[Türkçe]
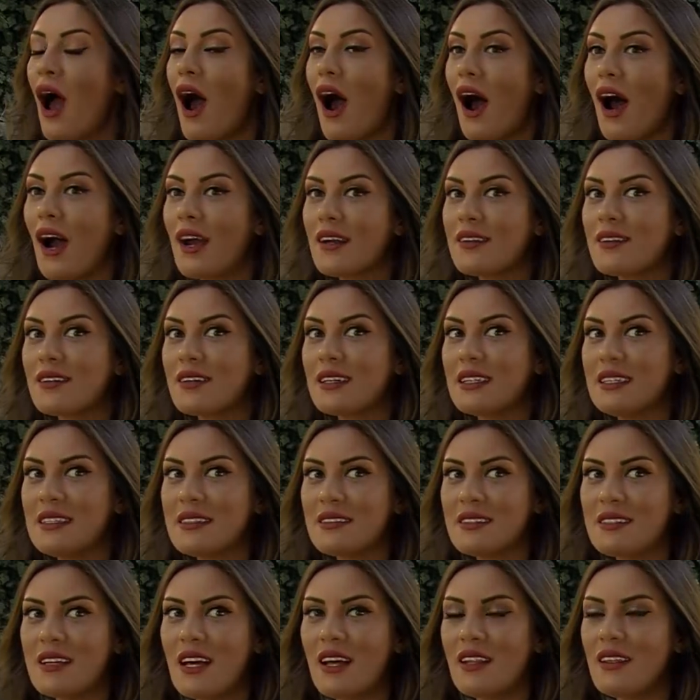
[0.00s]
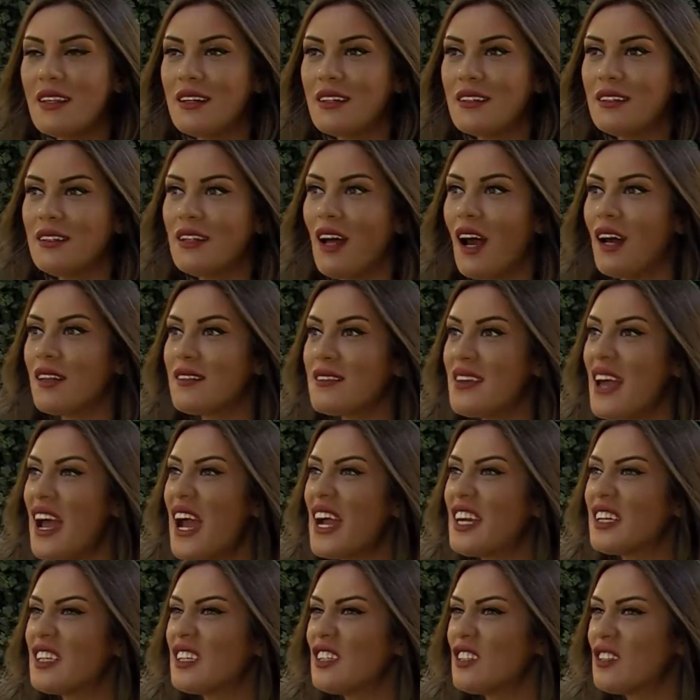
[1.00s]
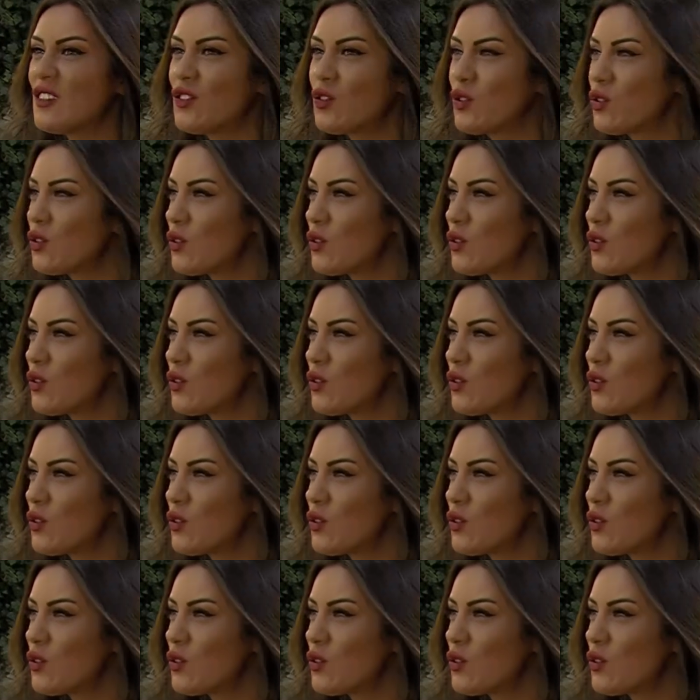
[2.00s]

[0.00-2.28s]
artık insanların ataerkin